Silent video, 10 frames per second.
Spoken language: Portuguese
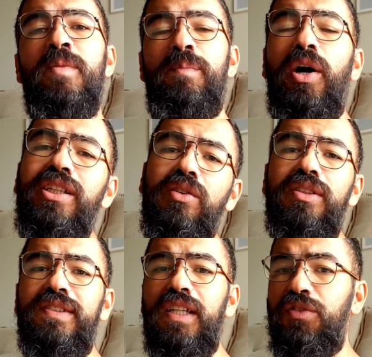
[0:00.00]
Pode
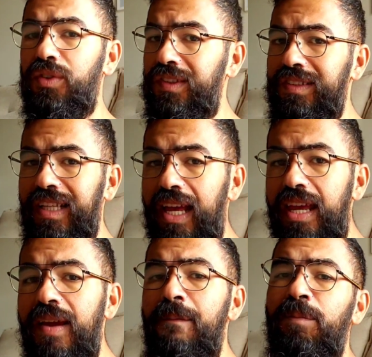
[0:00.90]
acontecer de você
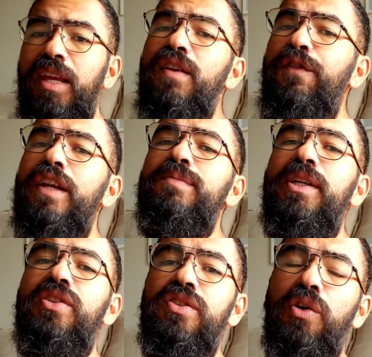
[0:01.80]
sair e
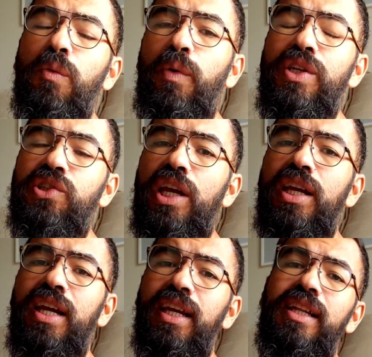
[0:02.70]
infelizmente esse grupo
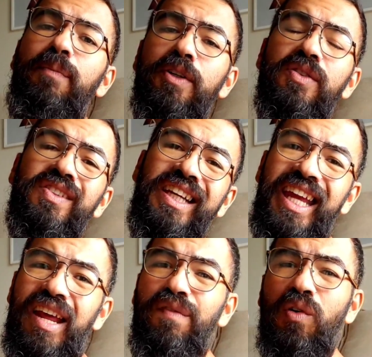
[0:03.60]
encher e depois você
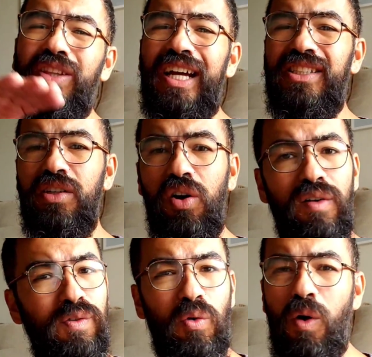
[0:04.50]
querer voltar de
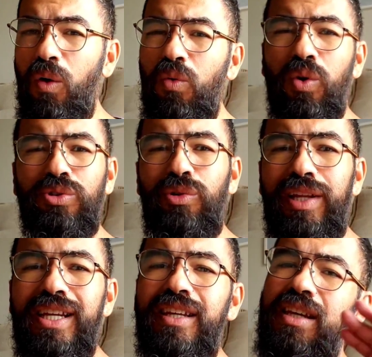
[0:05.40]
novo com algum outro
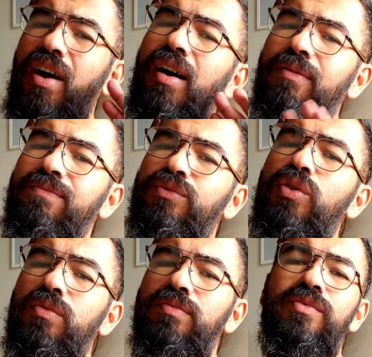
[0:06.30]
link e ó,
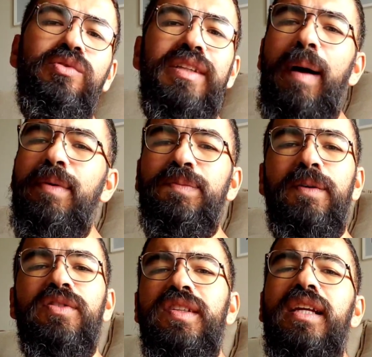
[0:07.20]
vum, não dá mais para
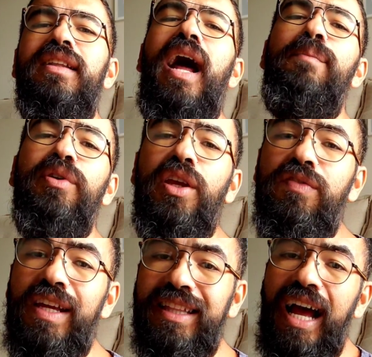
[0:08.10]
você entrar porque
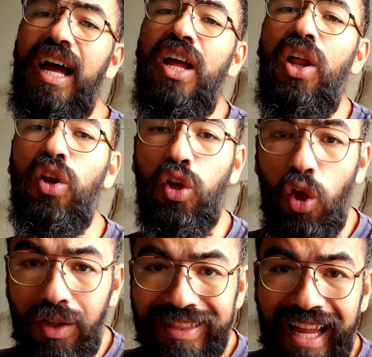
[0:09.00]
vai estar tá
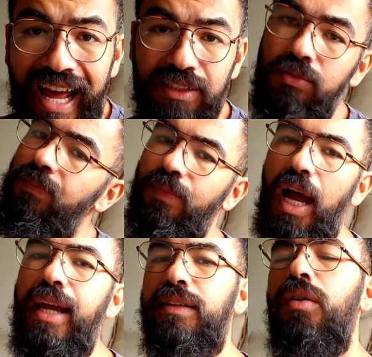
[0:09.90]
lotado,
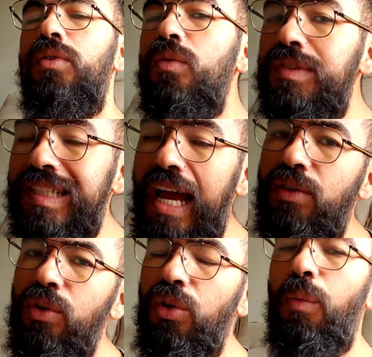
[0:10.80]
tá? Então não
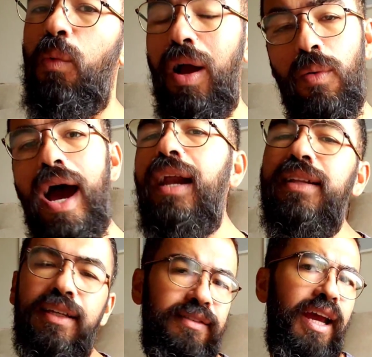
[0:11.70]
saiam do grupo,
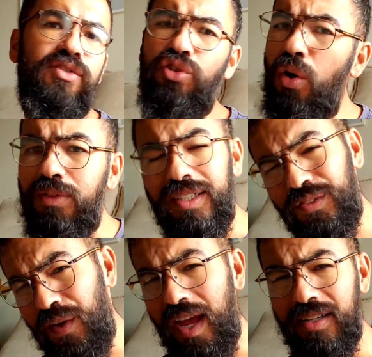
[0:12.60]
aguardem até as outras
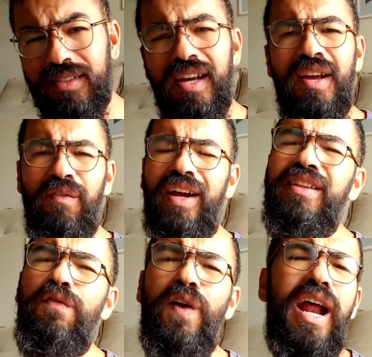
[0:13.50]
feiras. Vai
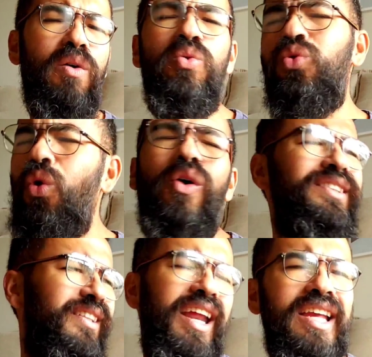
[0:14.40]
ter feira 1,
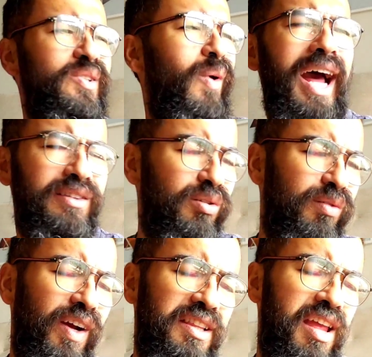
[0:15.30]
2, 3, 4,
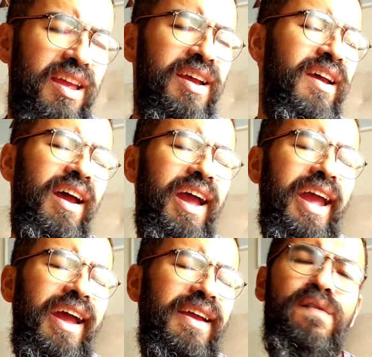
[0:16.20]
vai ter,
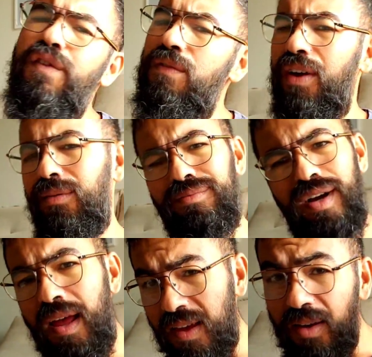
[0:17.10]
é, enfim, vai,
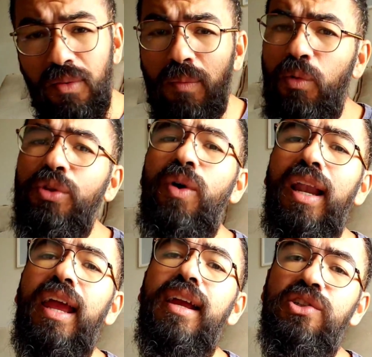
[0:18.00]
vai indo muito
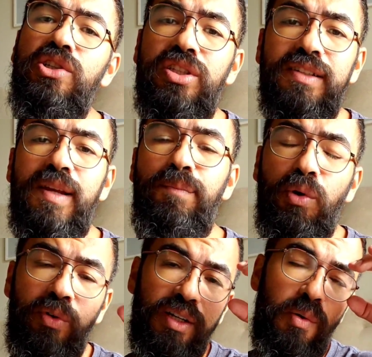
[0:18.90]
além. A gente está sempre
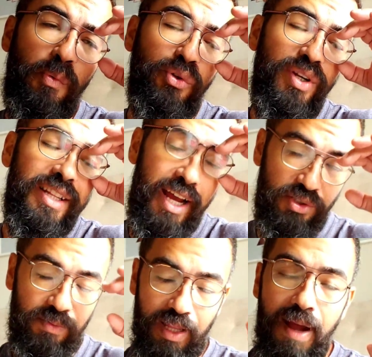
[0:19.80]
procurando
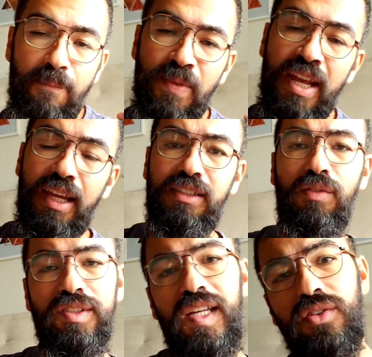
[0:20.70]
oportunidade, tá? Então
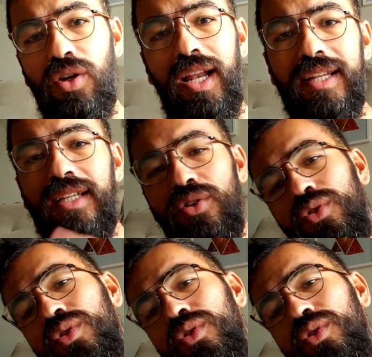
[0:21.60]
você entrou lá dentro